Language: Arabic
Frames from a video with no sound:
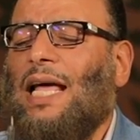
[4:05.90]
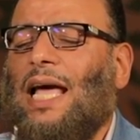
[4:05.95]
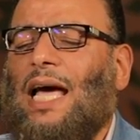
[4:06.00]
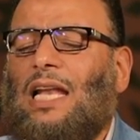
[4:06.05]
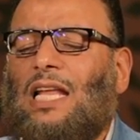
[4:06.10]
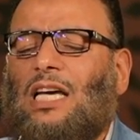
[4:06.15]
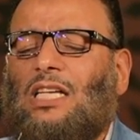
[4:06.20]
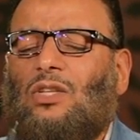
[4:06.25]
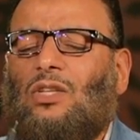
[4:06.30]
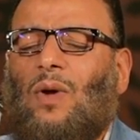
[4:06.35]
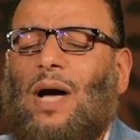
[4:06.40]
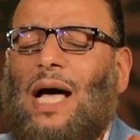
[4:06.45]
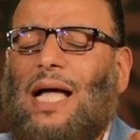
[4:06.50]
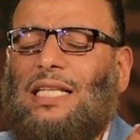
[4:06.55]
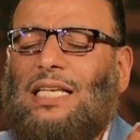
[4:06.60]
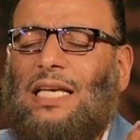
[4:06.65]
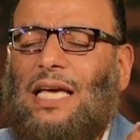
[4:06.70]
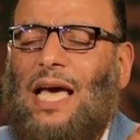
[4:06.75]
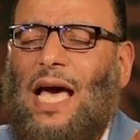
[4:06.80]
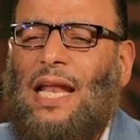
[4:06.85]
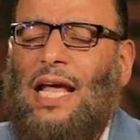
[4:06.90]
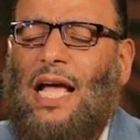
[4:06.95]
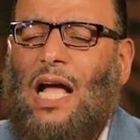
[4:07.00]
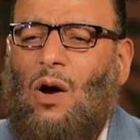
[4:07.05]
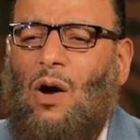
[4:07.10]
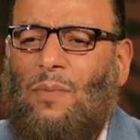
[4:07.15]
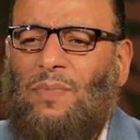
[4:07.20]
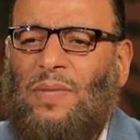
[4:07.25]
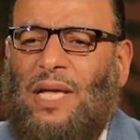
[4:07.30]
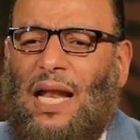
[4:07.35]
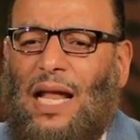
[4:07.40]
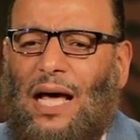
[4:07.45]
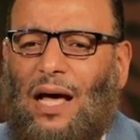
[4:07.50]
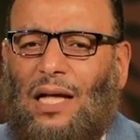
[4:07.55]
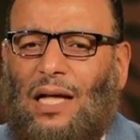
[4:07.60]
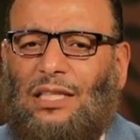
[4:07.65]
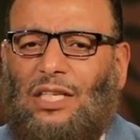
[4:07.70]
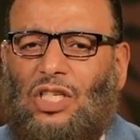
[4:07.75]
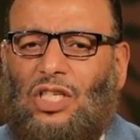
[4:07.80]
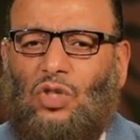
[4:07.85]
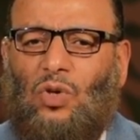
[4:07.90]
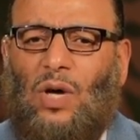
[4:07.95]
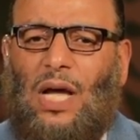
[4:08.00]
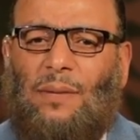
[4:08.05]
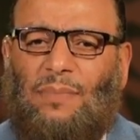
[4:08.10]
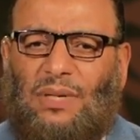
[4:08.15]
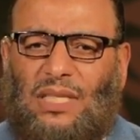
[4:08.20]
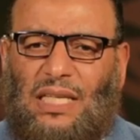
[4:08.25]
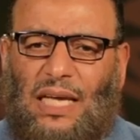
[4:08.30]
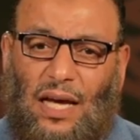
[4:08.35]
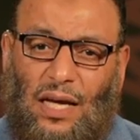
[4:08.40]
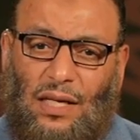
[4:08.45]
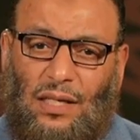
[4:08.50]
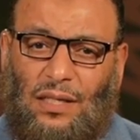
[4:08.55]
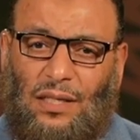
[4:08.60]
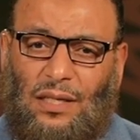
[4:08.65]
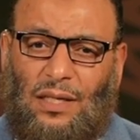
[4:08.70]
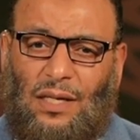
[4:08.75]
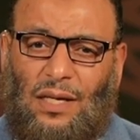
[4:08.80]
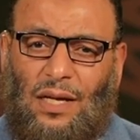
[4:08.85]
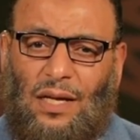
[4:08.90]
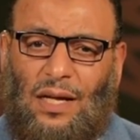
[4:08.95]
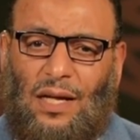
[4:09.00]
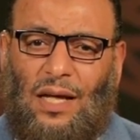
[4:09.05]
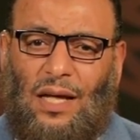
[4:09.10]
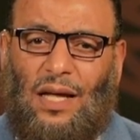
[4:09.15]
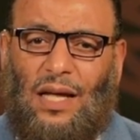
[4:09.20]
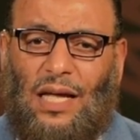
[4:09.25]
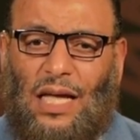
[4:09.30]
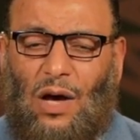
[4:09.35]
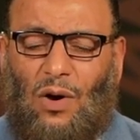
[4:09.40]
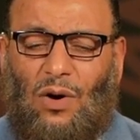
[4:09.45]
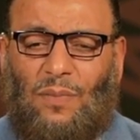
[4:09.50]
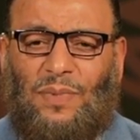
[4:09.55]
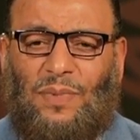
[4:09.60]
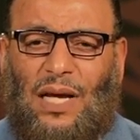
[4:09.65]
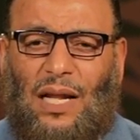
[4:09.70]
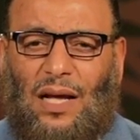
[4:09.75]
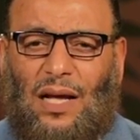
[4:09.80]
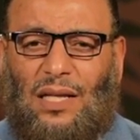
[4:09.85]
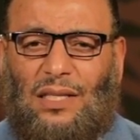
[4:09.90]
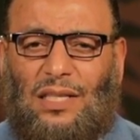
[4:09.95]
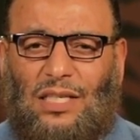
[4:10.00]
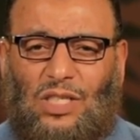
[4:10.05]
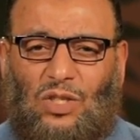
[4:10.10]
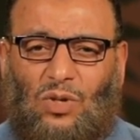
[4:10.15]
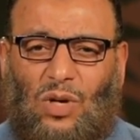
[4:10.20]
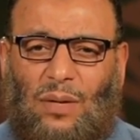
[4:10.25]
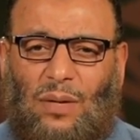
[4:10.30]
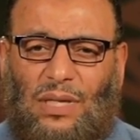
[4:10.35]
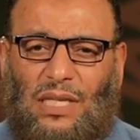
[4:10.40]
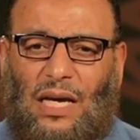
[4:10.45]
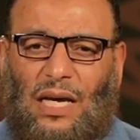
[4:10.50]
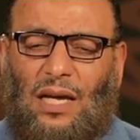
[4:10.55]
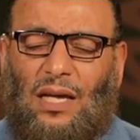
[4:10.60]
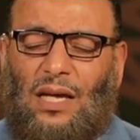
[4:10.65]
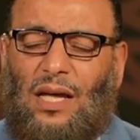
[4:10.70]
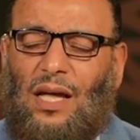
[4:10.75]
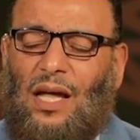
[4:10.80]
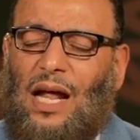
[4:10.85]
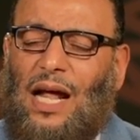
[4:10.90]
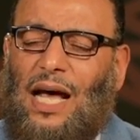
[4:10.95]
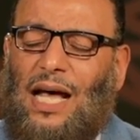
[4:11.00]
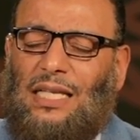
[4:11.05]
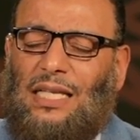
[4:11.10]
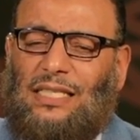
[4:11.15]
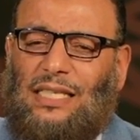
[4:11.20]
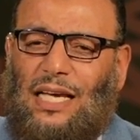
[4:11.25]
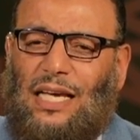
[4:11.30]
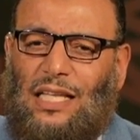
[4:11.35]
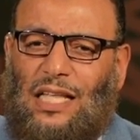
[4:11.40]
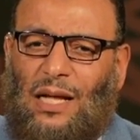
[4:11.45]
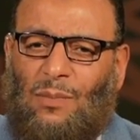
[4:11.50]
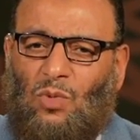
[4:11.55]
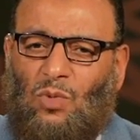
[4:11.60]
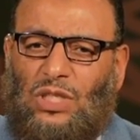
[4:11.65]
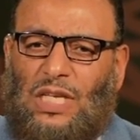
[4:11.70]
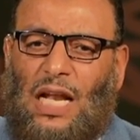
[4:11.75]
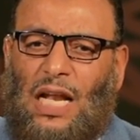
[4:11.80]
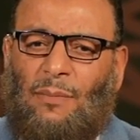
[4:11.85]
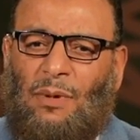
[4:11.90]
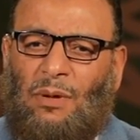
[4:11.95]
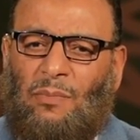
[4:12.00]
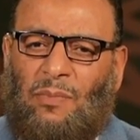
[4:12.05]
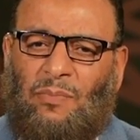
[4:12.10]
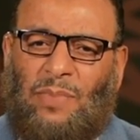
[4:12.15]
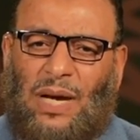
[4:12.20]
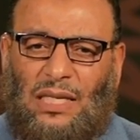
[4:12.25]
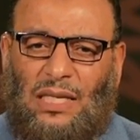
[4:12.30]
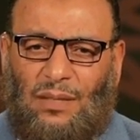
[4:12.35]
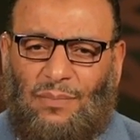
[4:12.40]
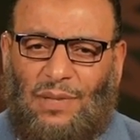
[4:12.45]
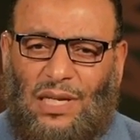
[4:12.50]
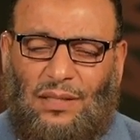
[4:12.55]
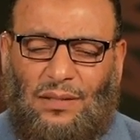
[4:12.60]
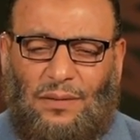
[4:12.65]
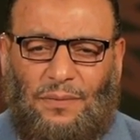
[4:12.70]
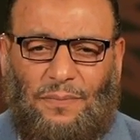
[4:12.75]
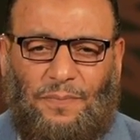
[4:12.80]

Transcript: خليك دلوقتي انا جاوبني على قدر السؤال بتاعي جاوبني على قدر نعم. السؤال نعم. بتاعي السيده ام سلمه من بيت من؟